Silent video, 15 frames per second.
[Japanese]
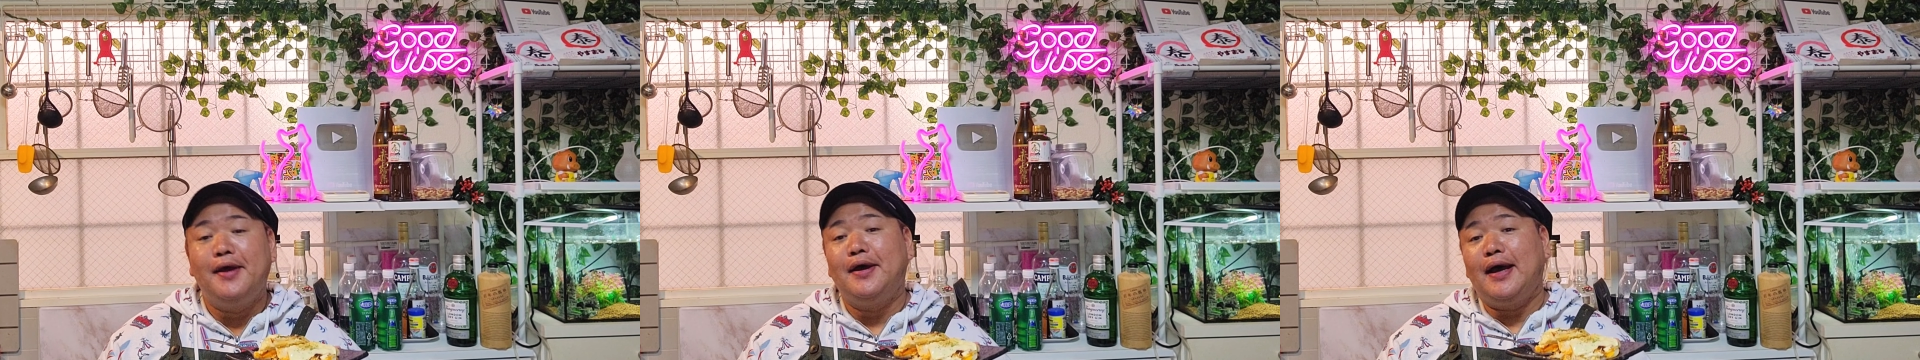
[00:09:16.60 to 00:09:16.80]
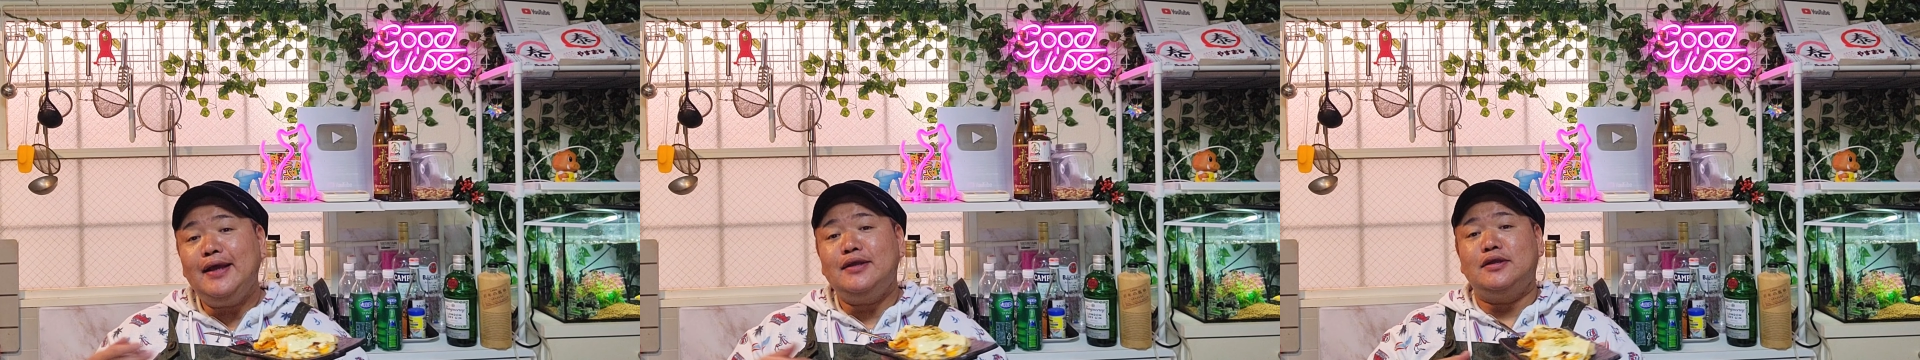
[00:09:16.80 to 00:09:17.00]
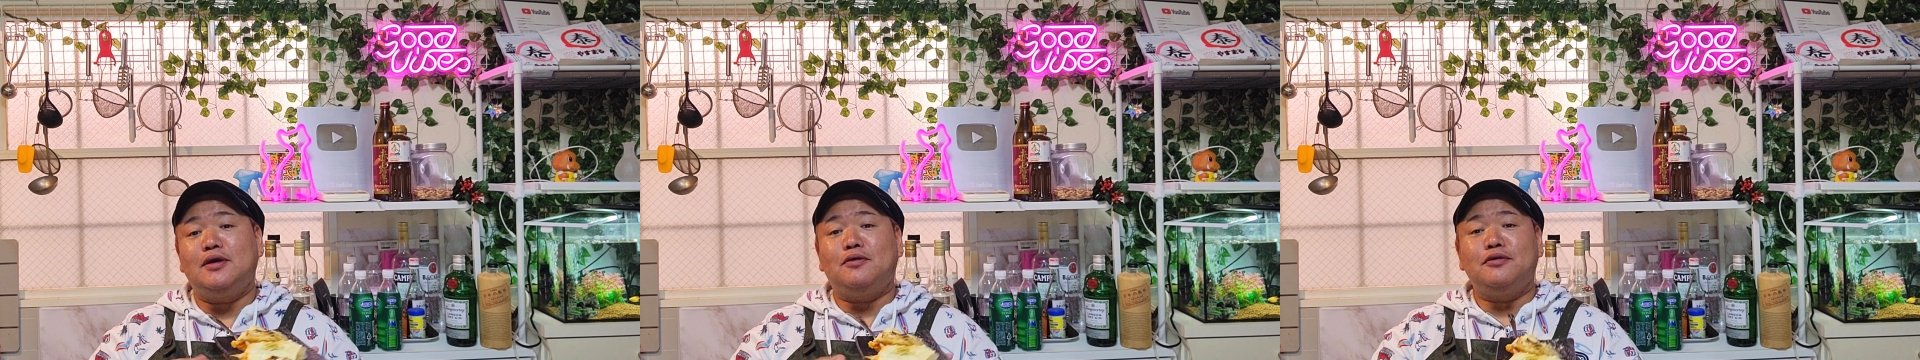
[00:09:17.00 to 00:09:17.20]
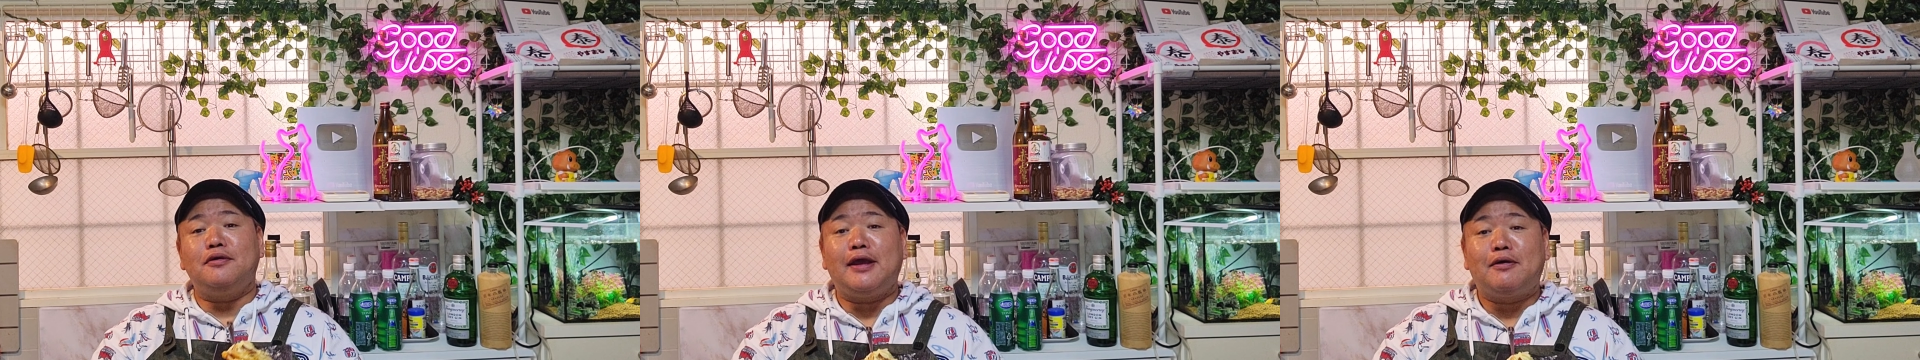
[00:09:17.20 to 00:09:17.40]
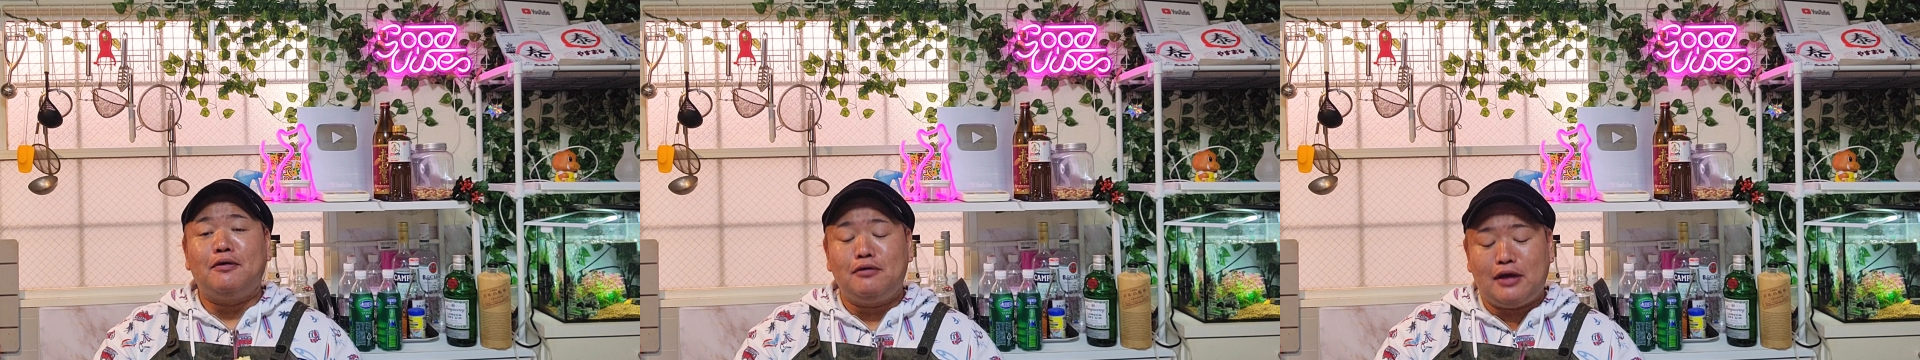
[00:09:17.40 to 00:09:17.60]
はいということ
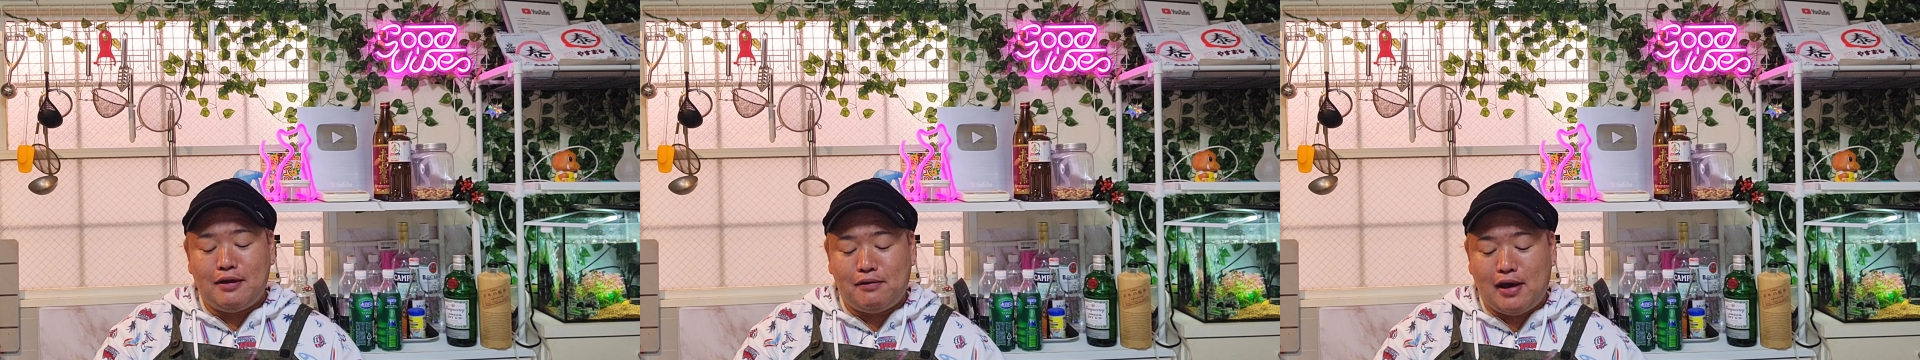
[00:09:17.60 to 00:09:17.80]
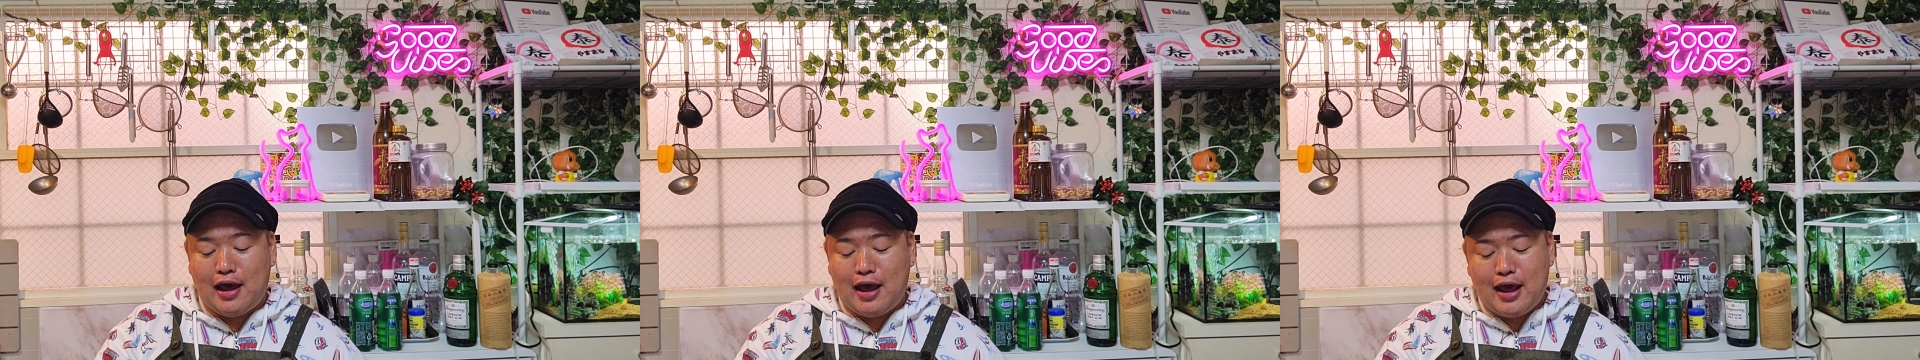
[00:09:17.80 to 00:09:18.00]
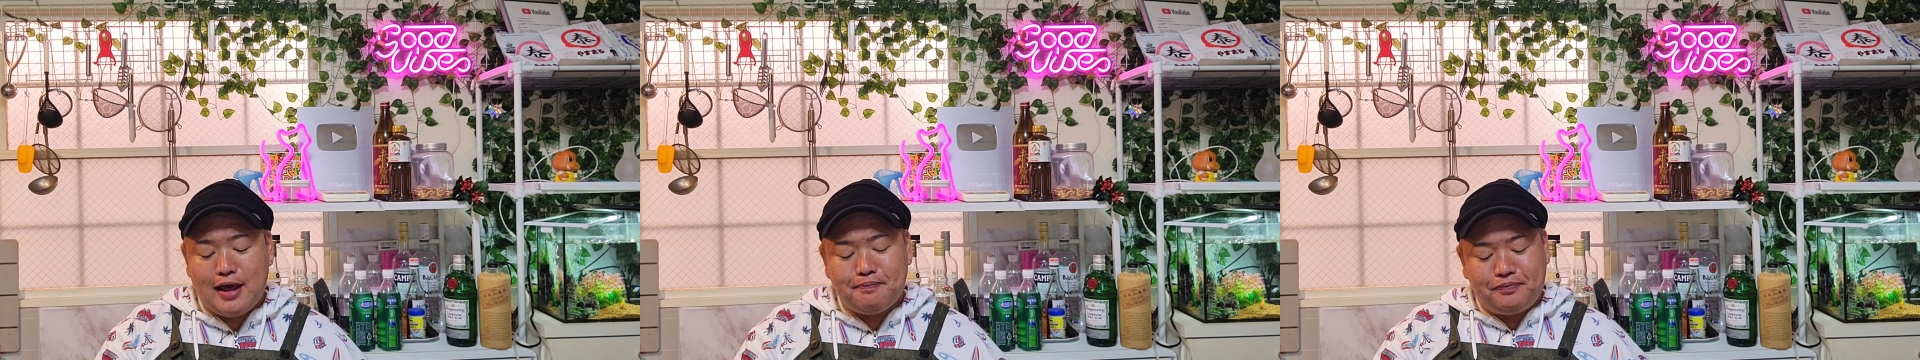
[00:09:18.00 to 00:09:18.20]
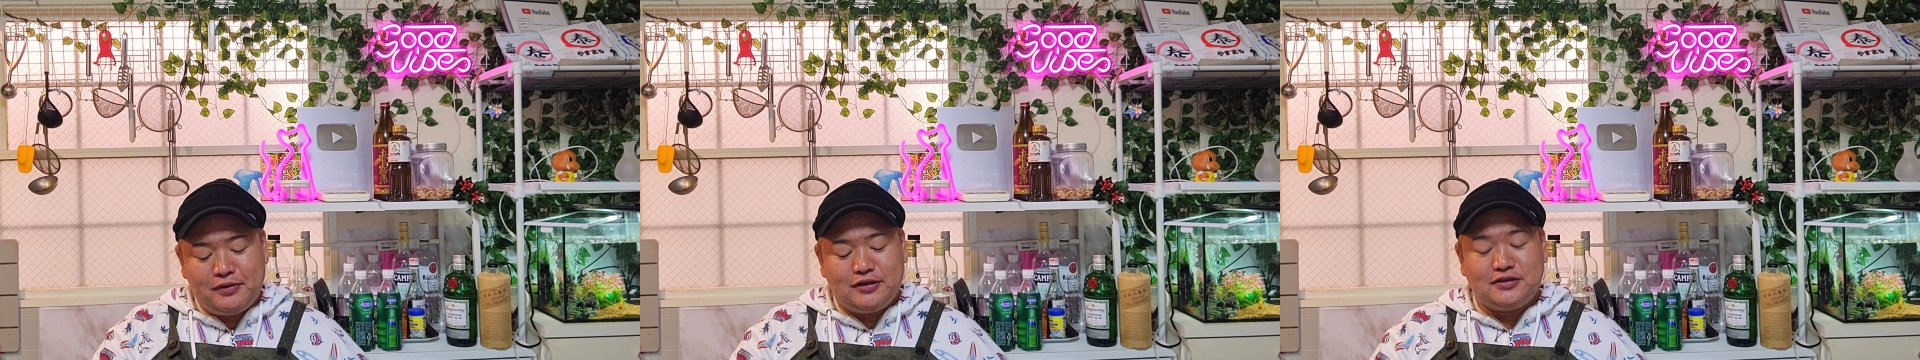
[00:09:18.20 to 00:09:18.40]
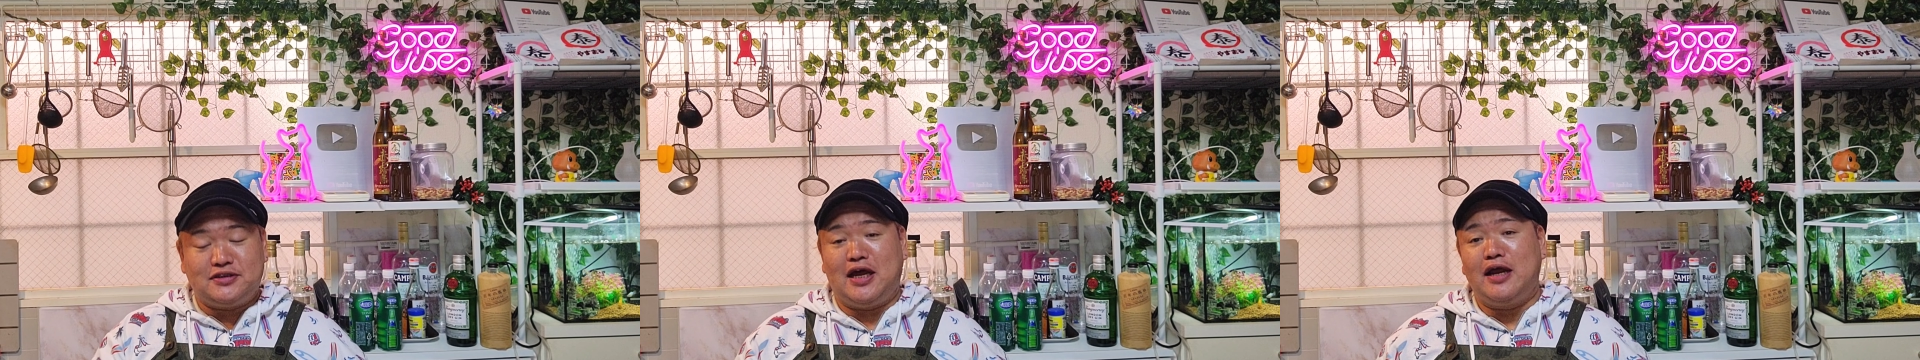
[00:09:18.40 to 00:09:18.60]
で今回は
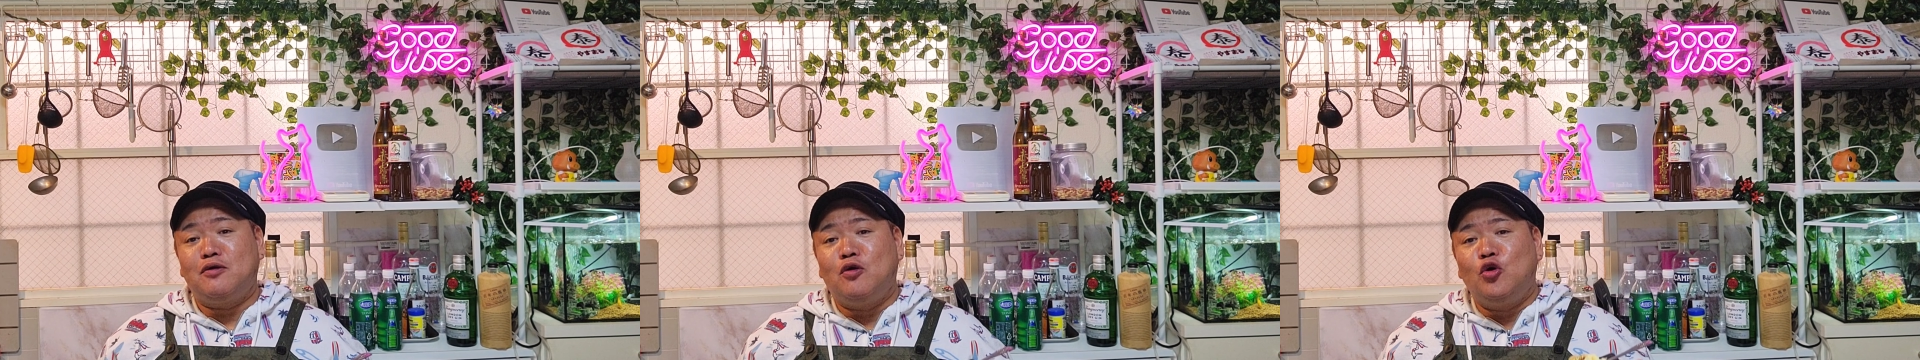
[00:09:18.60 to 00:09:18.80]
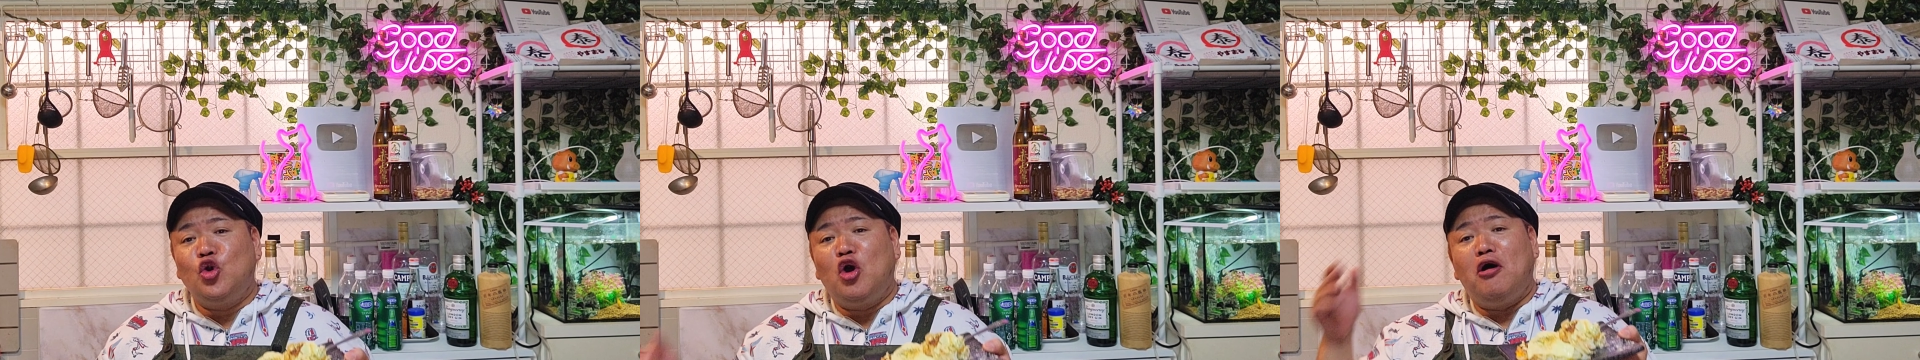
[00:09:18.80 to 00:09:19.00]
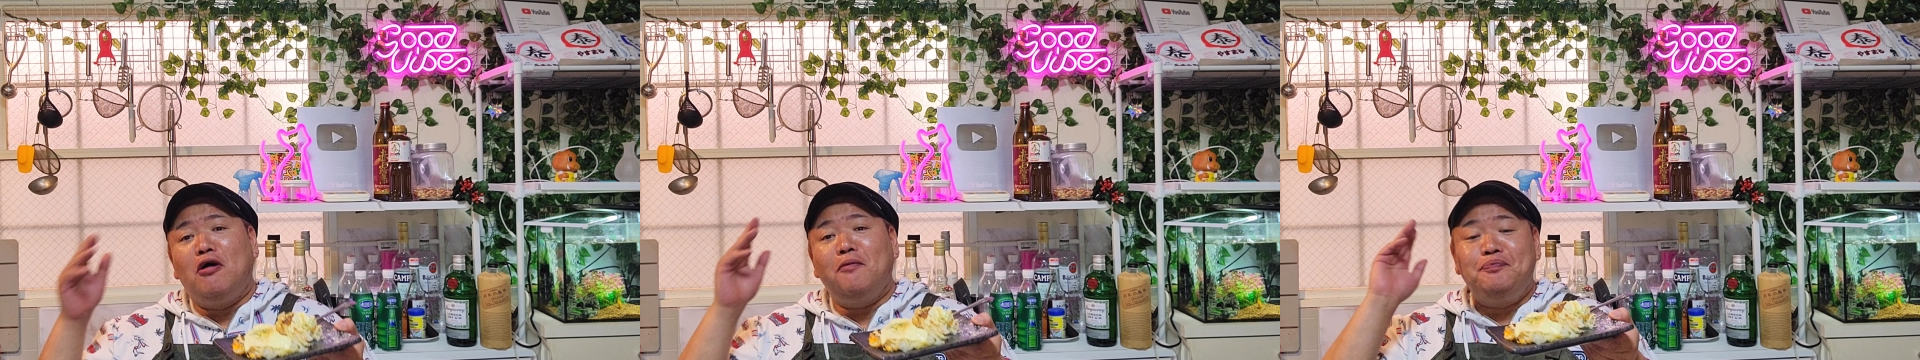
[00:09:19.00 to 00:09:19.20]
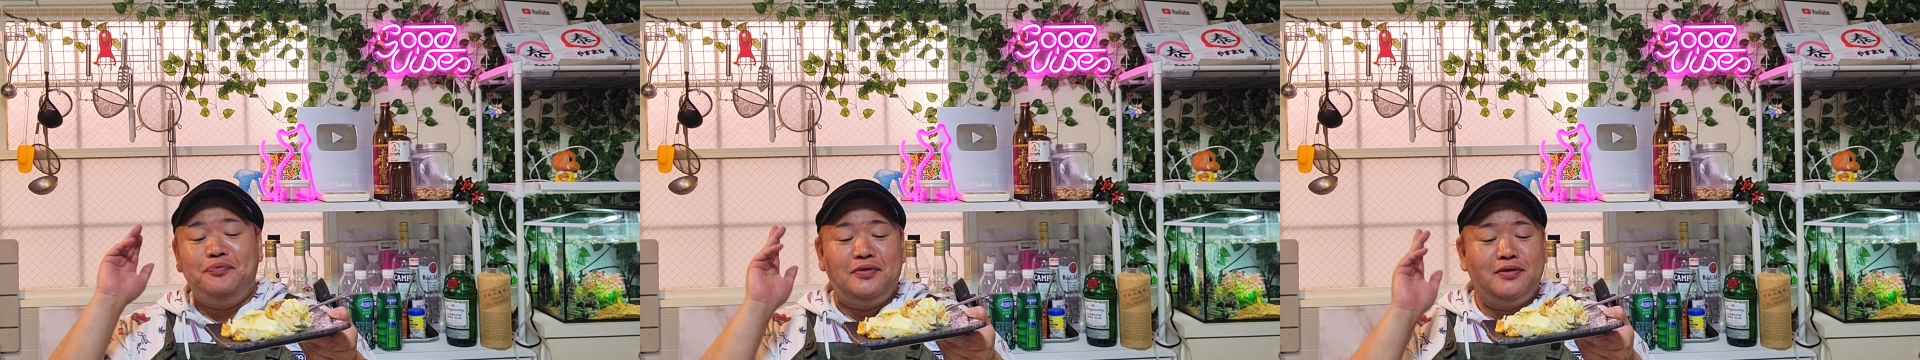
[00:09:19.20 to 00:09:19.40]
最高の